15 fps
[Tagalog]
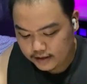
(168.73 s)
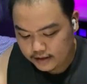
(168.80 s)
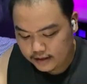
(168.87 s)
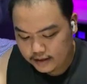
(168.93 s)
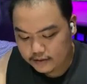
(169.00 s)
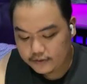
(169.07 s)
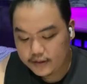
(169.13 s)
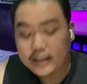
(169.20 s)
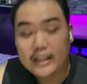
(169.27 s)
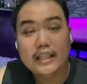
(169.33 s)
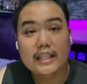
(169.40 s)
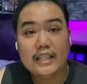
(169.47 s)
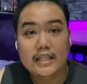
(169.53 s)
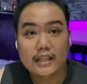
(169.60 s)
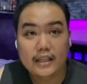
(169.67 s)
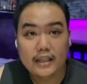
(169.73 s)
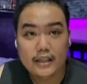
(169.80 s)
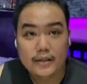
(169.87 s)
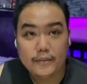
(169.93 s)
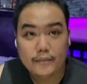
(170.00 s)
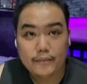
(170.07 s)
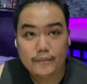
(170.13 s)
over DS3.
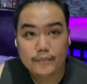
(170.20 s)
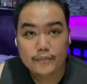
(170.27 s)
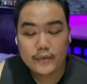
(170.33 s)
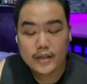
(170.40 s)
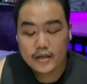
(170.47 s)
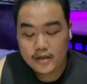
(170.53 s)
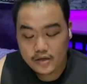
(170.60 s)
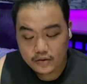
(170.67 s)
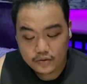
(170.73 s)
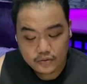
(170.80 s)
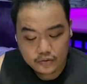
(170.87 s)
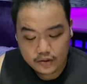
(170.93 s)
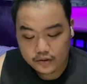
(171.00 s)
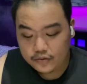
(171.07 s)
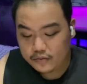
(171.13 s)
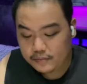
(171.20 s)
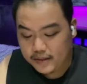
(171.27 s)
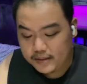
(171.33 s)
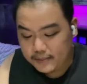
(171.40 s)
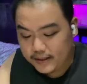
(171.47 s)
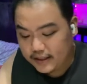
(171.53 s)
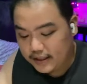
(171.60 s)
Or kung mas
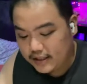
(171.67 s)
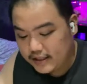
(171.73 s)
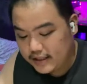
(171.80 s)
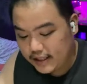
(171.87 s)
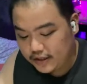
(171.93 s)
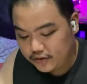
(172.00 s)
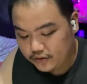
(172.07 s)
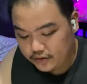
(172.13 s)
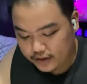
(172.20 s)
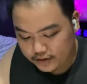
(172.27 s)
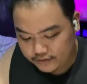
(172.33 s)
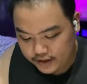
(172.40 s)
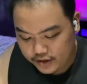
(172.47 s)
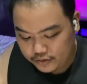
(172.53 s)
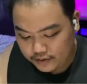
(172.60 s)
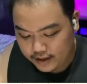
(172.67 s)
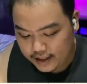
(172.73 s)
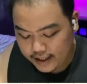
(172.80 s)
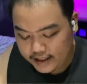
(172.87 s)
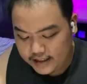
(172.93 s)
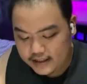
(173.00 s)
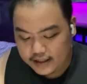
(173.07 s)
madali sa inyong
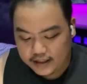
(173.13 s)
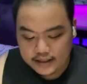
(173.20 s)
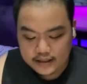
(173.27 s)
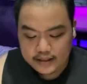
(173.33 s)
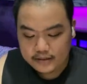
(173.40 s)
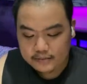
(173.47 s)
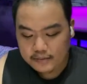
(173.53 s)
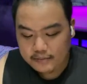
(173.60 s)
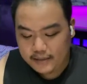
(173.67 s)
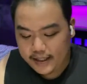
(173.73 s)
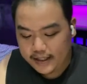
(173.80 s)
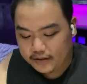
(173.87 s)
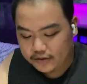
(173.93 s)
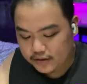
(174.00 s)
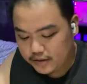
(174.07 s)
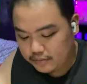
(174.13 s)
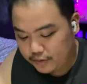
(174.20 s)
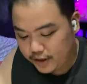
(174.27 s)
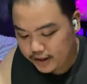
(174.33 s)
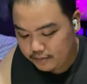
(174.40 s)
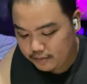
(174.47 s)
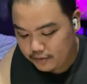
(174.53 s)
i-visualize nang hindi nagbaminus,
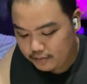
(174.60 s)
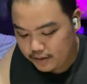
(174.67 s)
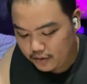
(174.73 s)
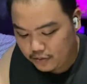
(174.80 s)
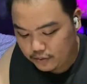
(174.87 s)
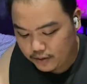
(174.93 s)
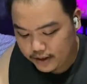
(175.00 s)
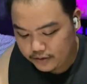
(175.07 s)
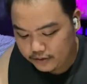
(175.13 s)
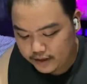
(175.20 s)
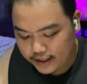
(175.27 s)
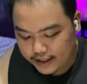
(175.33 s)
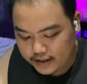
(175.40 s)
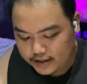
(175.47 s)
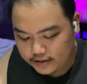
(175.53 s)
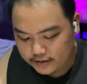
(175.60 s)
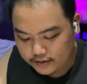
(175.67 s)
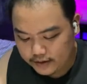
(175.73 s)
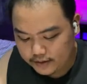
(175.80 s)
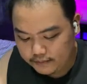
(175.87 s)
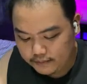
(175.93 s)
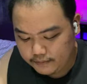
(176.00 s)
pwede mong makuha yung next
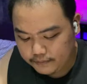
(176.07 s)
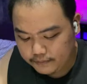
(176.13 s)
term